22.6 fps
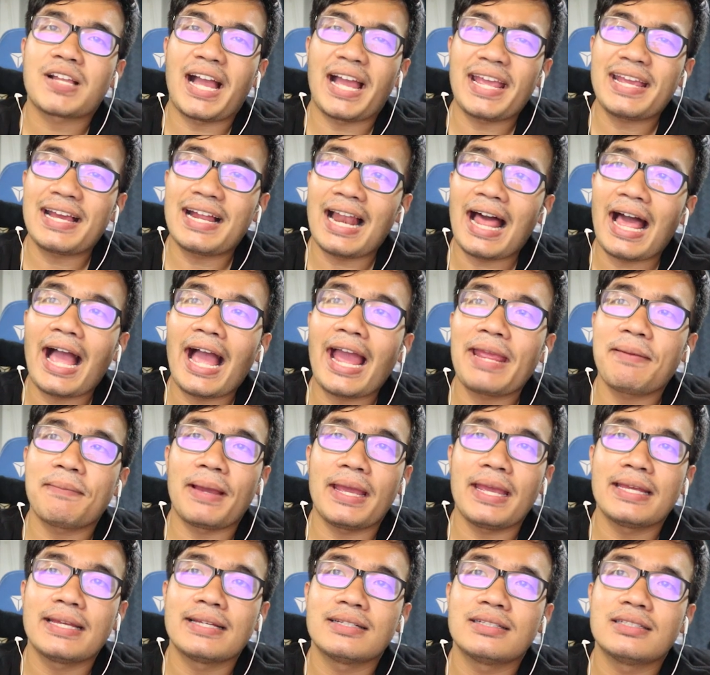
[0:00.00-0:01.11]
คล้ายๆไหม
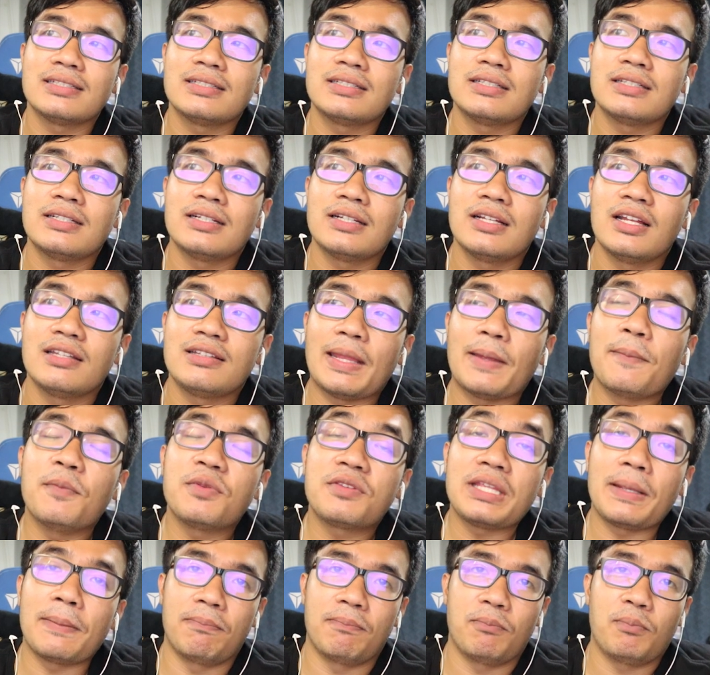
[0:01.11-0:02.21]
เต็ม
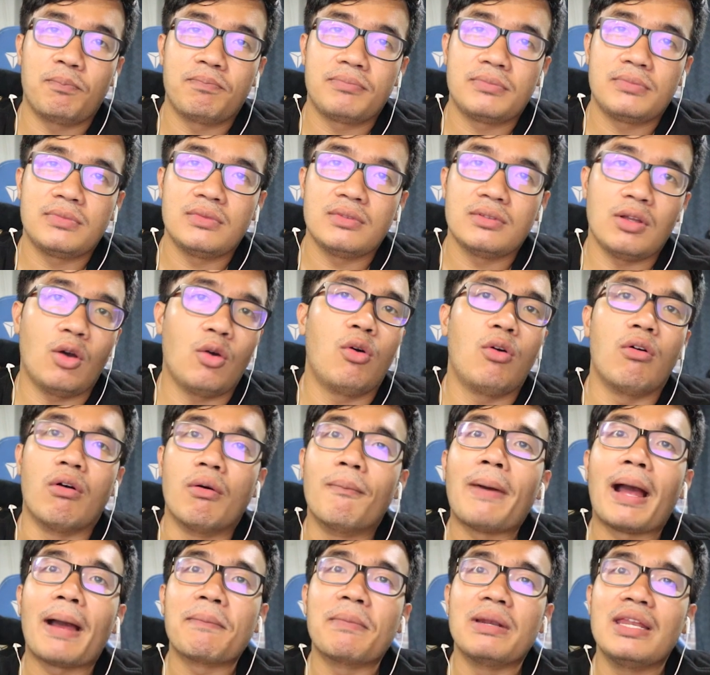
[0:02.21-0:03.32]
10โอ้โห
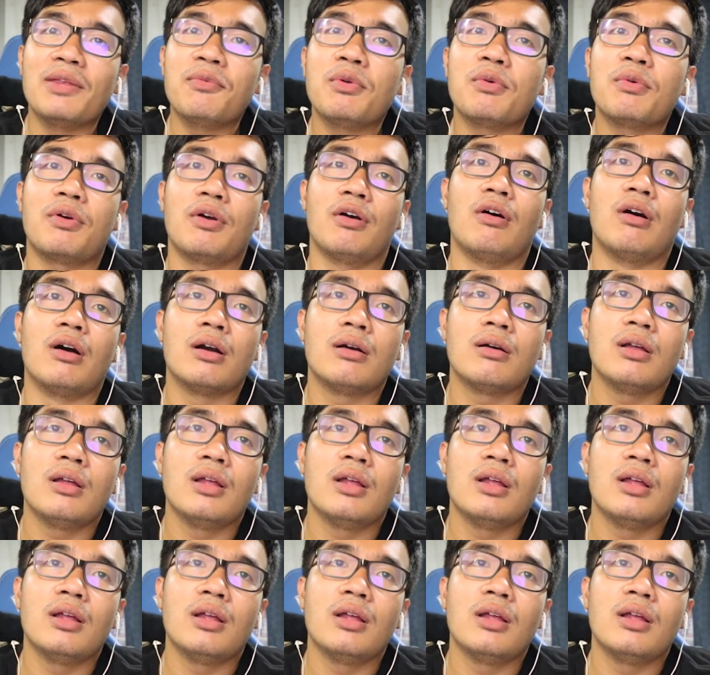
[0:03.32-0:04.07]
มาเหมือนรีวิวของ